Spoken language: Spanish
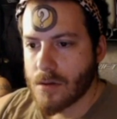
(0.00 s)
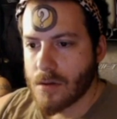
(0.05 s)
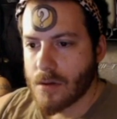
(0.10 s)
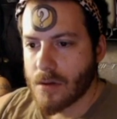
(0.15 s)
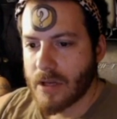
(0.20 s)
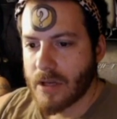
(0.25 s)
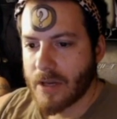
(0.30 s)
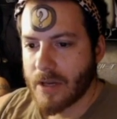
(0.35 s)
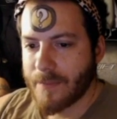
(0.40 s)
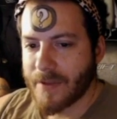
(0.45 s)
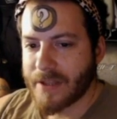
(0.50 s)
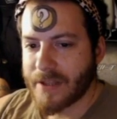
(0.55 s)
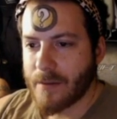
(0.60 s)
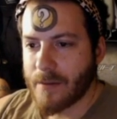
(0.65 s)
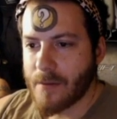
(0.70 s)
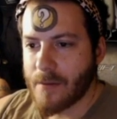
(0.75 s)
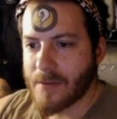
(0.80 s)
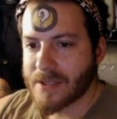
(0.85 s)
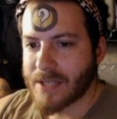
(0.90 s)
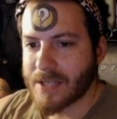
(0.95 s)
¿Quiere
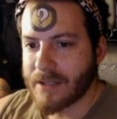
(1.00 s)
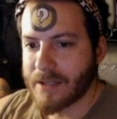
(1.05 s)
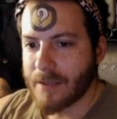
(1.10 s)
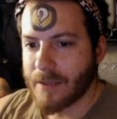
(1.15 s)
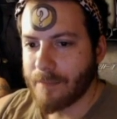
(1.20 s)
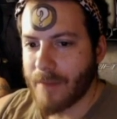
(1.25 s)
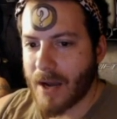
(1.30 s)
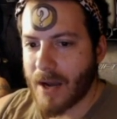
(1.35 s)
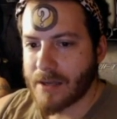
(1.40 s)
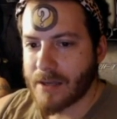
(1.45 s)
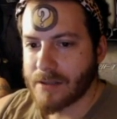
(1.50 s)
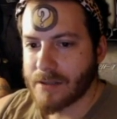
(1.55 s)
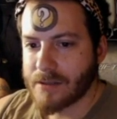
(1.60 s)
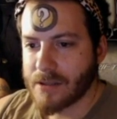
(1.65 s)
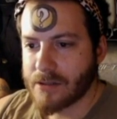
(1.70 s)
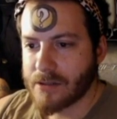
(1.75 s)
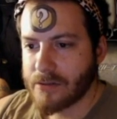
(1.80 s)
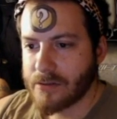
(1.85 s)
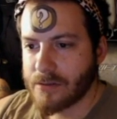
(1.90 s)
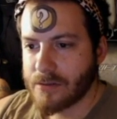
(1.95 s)
meterme más saltimbanquis de
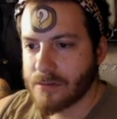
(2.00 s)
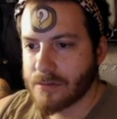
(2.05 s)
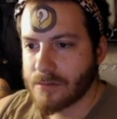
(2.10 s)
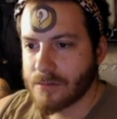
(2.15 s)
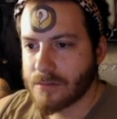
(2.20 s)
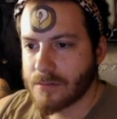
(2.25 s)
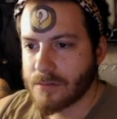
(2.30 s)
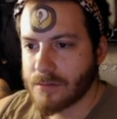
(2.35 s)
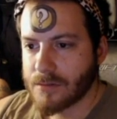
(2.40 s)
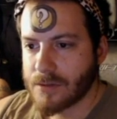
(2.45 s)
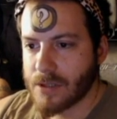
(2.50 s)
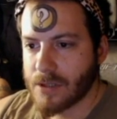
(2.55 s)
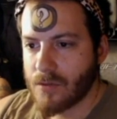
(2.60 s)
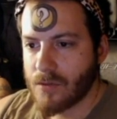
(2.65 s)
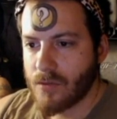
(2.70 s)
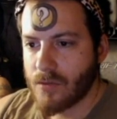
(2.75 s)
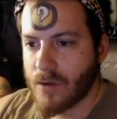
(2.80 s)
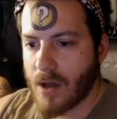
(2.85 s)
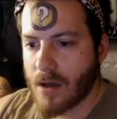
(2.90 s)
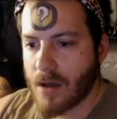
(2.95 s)
esos? Se
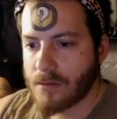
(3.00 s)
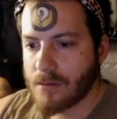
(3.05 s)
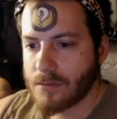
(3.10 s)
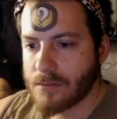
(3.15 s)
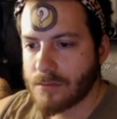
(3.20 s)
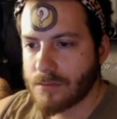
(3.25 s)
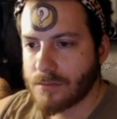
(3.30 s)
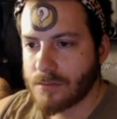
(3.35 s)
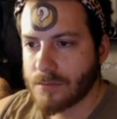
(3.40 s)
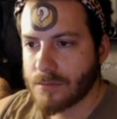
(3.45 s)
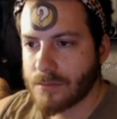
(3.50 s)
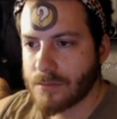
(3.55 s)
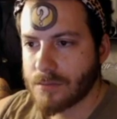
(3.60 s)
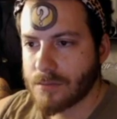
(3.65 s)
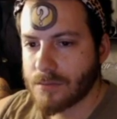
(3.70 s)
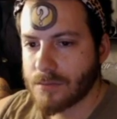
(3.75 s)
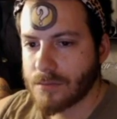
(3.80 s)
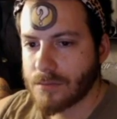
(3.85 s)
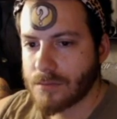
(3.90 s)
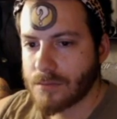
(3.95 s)
cura.
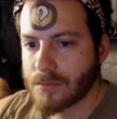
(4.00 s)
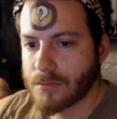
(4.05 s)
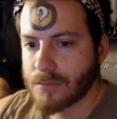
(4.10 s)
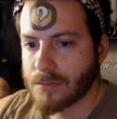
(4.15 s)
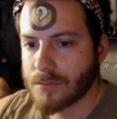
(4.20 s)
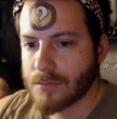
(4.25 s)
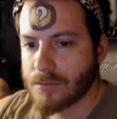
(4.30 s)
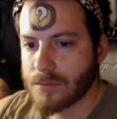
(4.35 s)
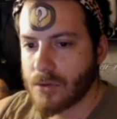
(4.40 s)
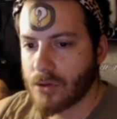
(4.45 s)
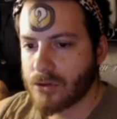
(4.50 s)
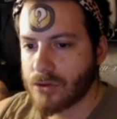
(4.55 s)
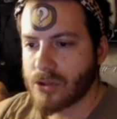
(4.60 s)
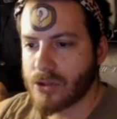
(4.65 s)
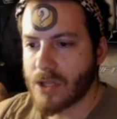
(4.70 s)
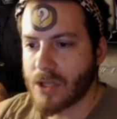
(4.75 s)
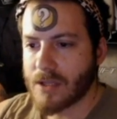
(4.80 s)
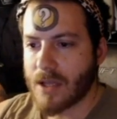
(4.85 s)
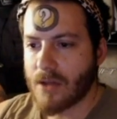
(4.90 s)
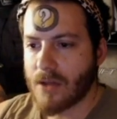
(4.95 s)
Otro
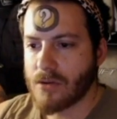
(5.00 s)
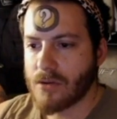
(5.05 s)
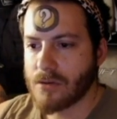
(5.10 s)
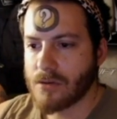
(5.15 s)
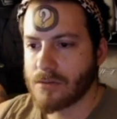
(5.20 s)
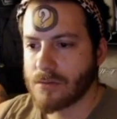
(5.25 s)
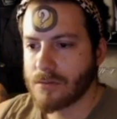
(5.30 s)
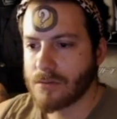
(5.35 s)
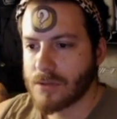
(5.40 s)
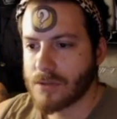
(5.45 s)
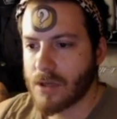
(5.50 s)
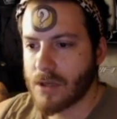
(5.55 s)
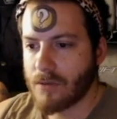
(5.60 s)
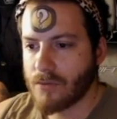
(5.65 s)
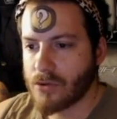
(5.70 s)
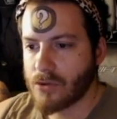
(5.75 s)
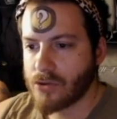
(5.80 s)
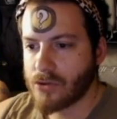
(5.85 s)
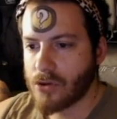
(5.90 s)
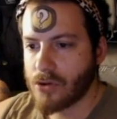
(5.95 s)
saltador, O sea, un
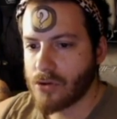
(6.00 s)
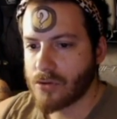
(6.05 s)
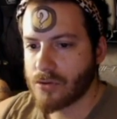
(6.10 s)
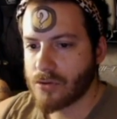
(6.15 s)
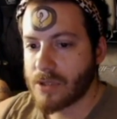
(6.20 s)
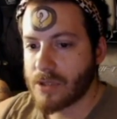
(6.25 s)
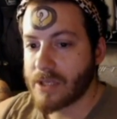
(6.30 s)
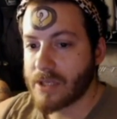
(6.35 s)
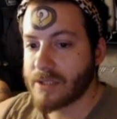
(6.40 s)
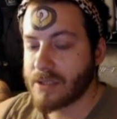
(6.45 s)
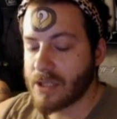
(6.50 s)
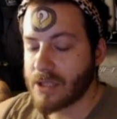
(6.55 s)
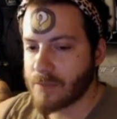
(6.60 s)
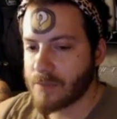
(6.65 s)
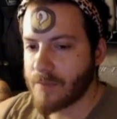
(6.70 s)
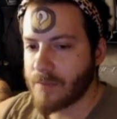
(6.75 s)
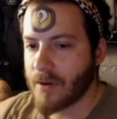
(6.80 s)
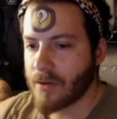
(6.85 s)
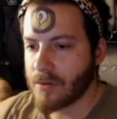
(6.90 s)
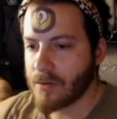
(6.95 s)
2-2. 3-3,
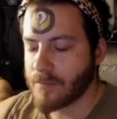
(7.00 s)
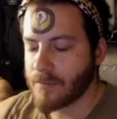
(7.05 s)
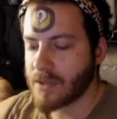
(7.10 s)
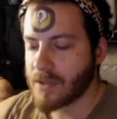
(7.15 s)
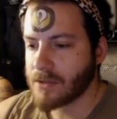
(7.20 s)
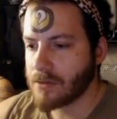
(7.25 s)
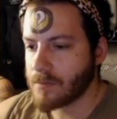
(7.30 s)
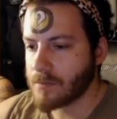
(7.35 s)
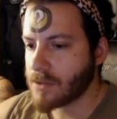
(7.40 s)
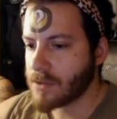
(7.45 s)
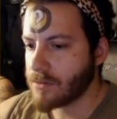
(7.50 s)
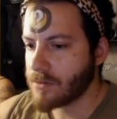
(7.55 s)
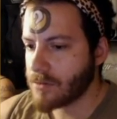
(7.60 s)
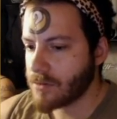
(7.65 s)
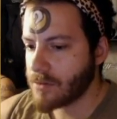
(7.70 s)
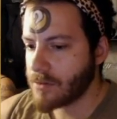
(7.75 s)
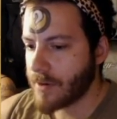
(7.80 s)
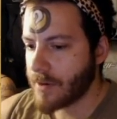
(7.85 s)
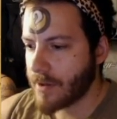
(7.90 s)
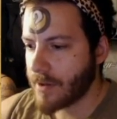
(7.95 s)
perdón. Más 2, más
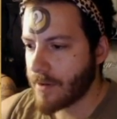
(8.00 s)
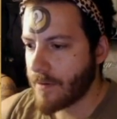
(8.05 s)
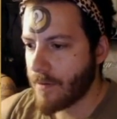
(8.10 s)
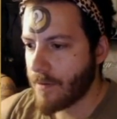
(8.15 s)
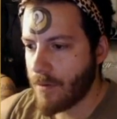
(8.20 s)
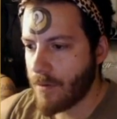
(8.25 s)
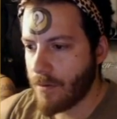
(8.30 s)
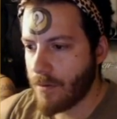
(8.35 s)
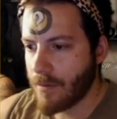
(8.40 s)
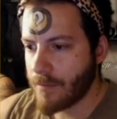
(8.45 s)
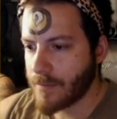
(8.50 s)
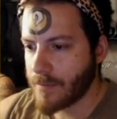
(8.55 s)
2, de verdad. Joder,